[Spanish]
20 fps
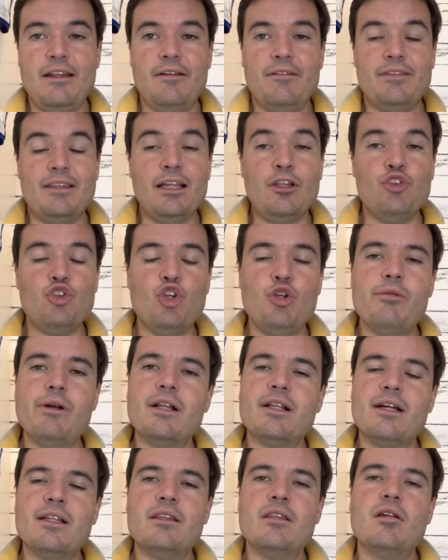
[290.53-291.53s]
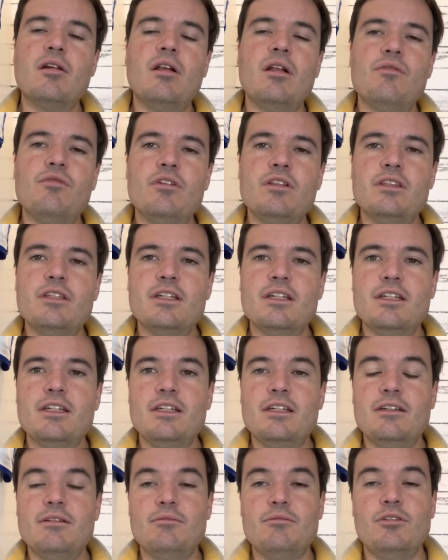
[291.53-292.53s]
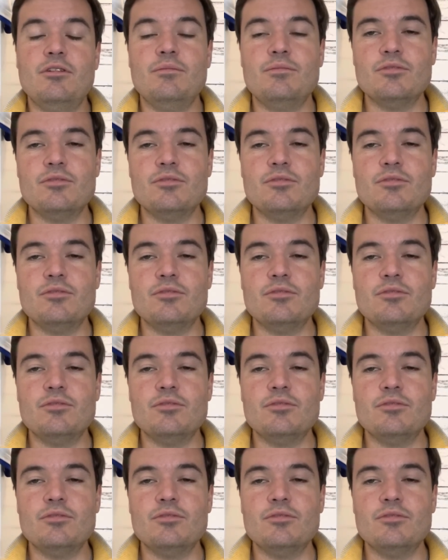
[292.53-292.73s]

tanto iba el cántaro a la fuente que, bueno,